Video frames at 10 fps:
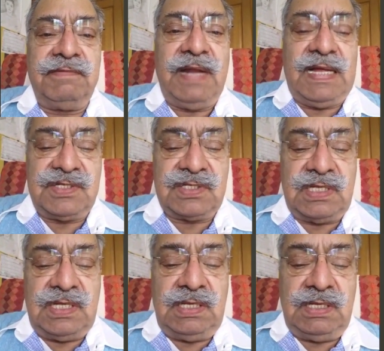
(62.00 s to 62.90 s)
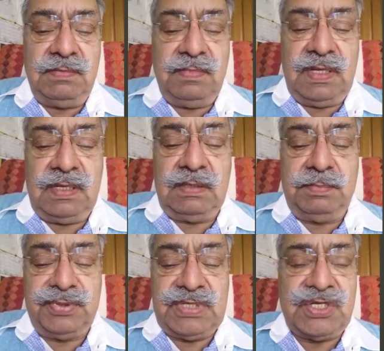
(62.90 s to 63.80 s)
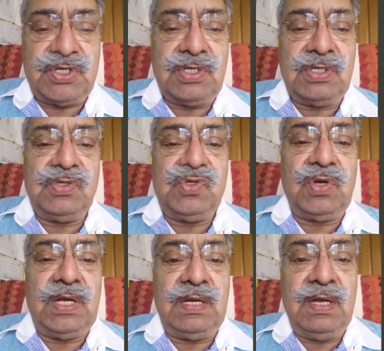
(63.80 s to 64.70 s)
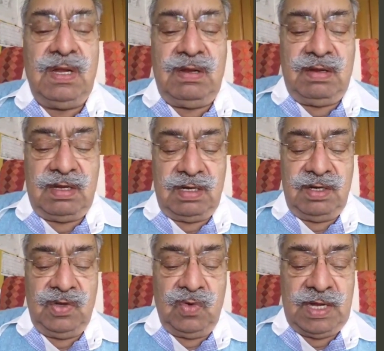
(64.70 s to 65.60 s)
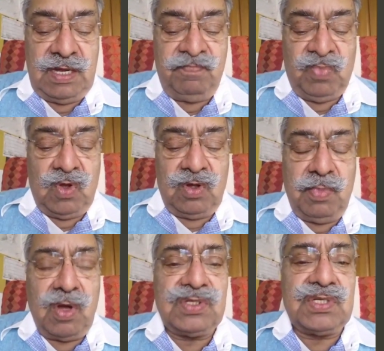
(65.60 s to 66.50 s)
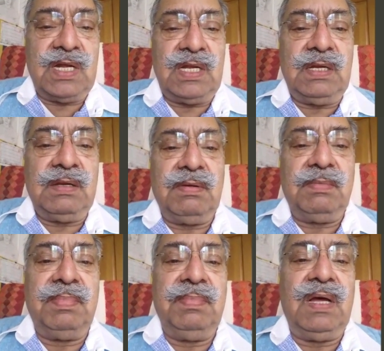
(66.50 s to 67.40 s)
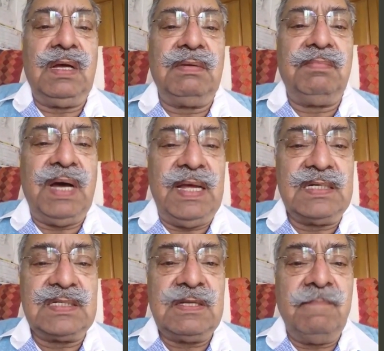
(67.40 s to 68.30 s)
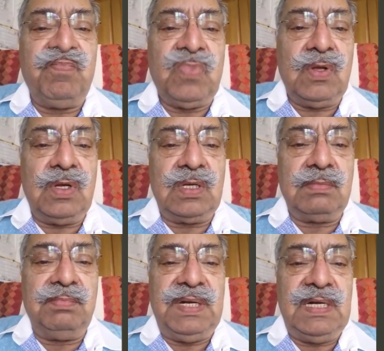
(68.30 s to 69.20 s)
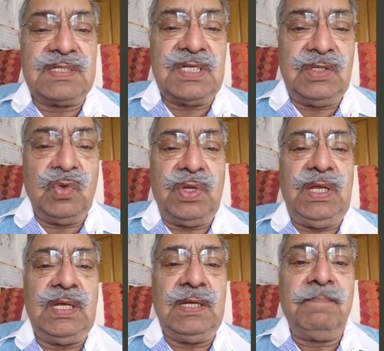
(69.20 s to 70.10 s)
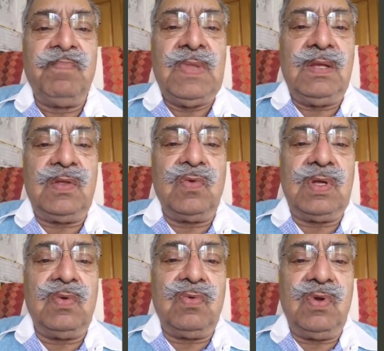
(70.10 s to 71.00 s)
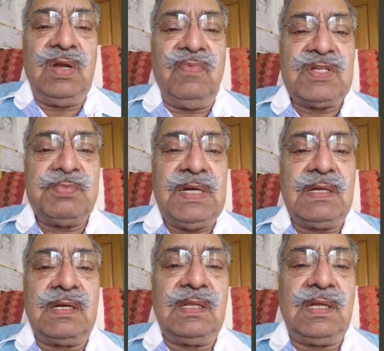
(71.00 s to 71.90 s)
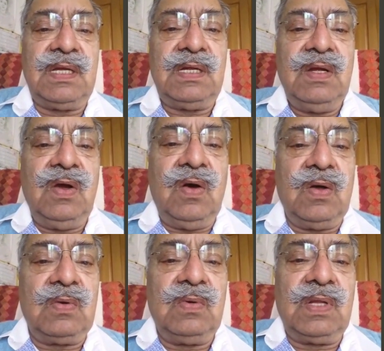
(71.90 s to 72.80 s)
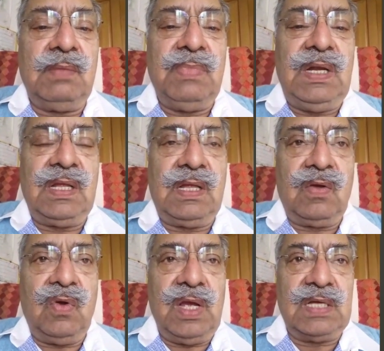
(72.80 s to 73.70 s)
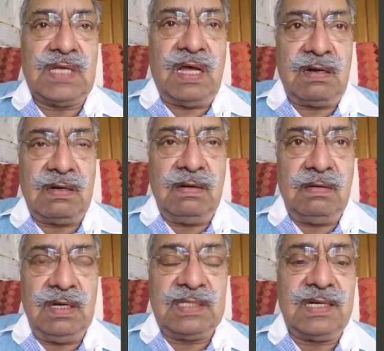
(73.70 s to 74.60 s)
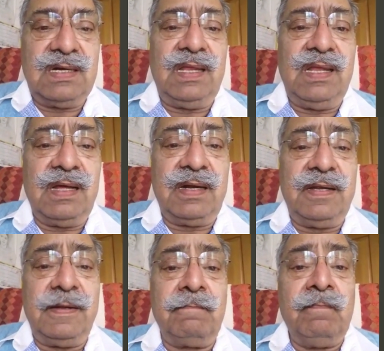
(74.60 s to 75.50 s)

फ्लैट्स की पोजेशन जो है ड्यू है और बहुत सारे बायर्स बिल्डर से दुखी हैं क्योंकि उन्होंने इन्वेस्टमेंट कर दी है और उनके मिलने के कोई आसार नज़र नहीं आ रहे